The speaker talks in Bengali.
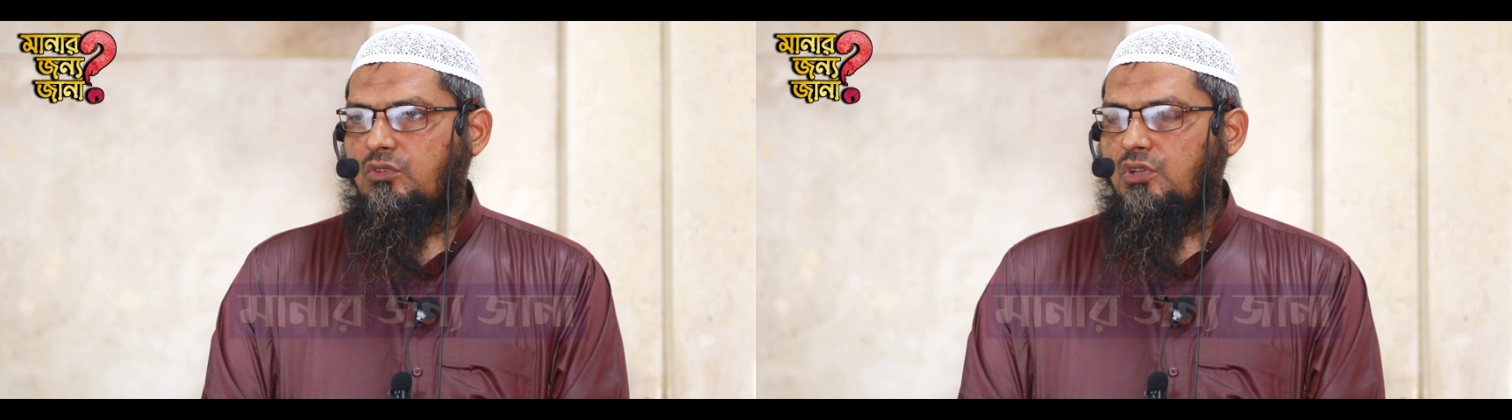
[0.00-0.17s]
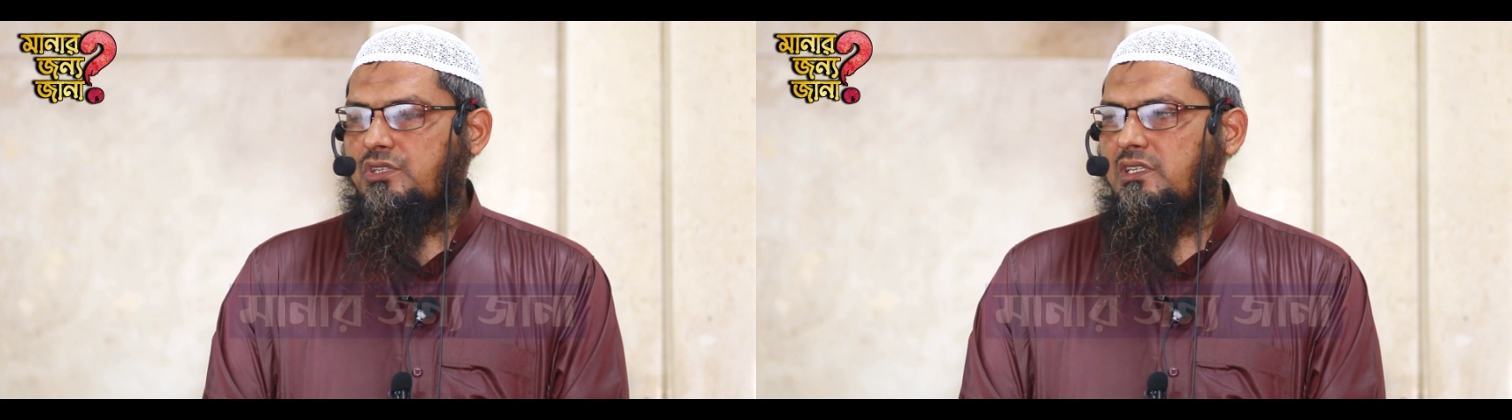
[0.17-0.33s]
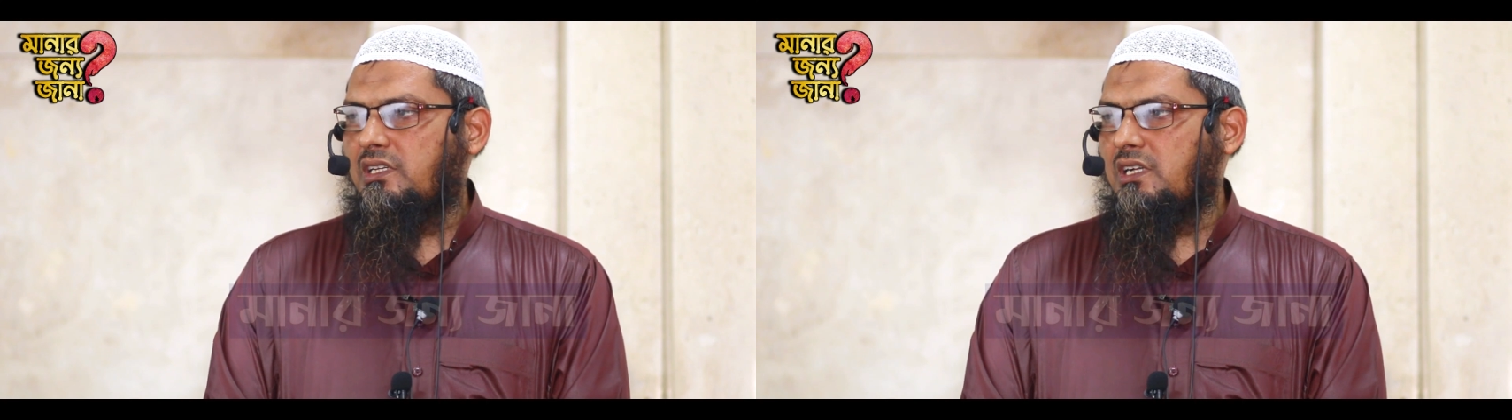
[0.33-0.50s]

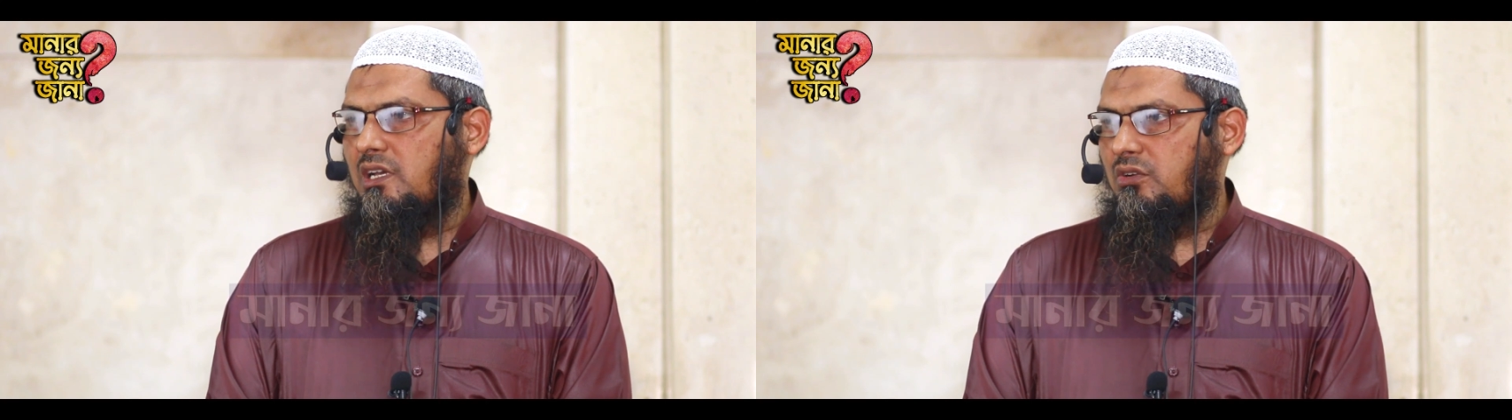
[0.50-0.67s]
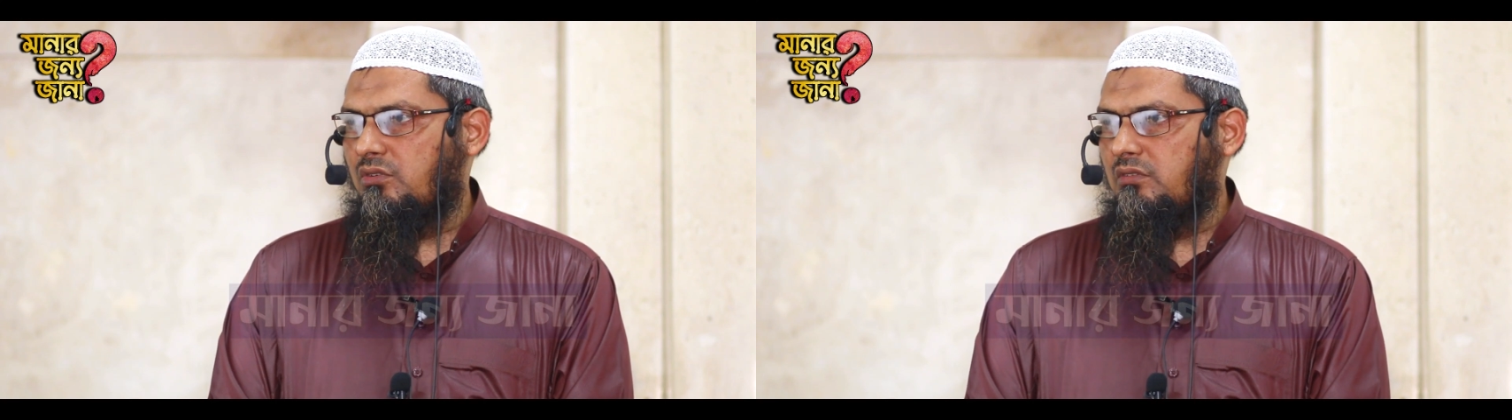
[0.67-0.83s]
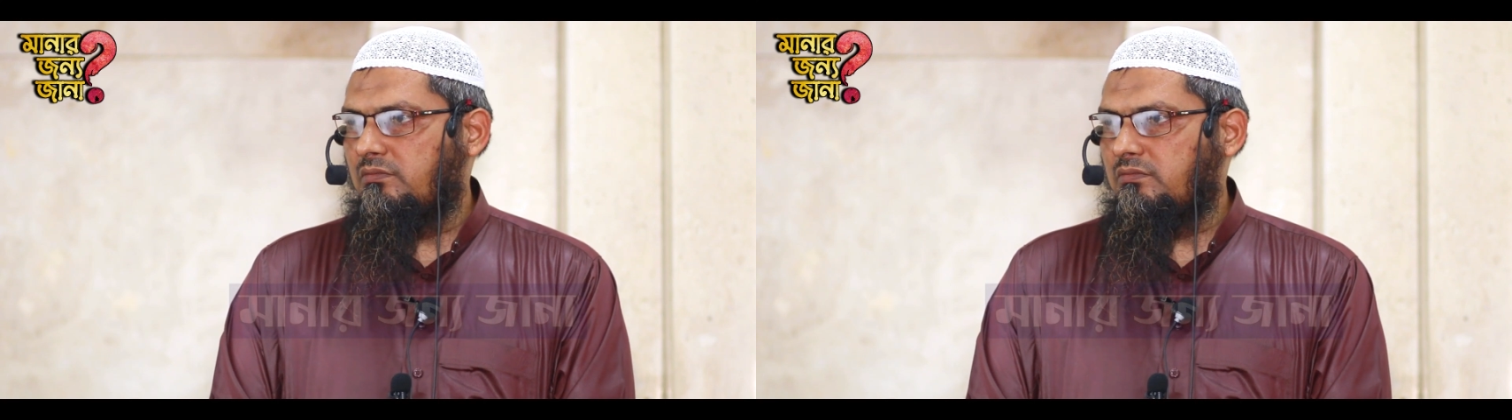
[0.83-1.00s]
দশটি
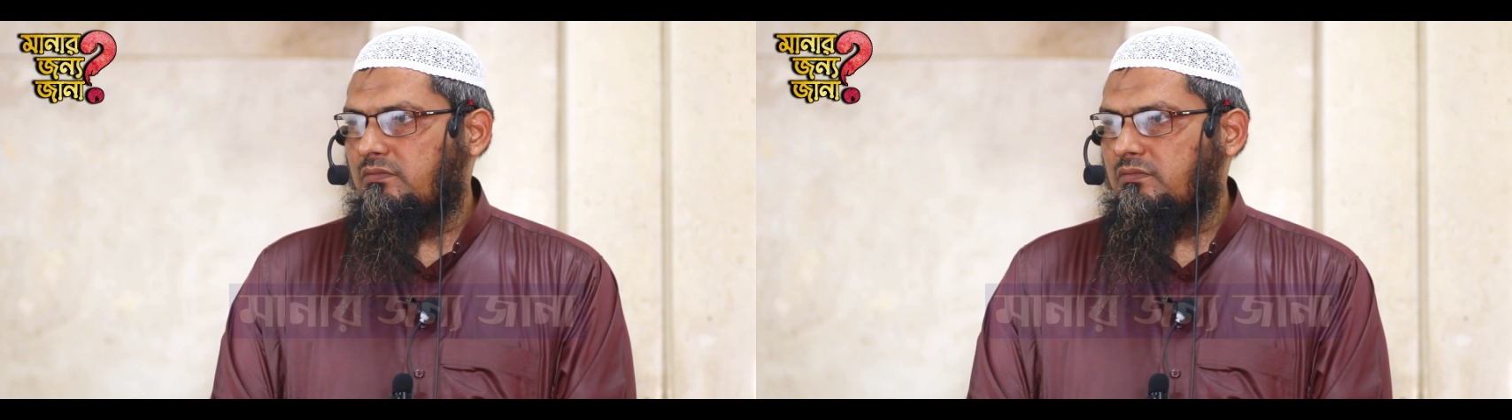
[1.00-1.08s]
কারণ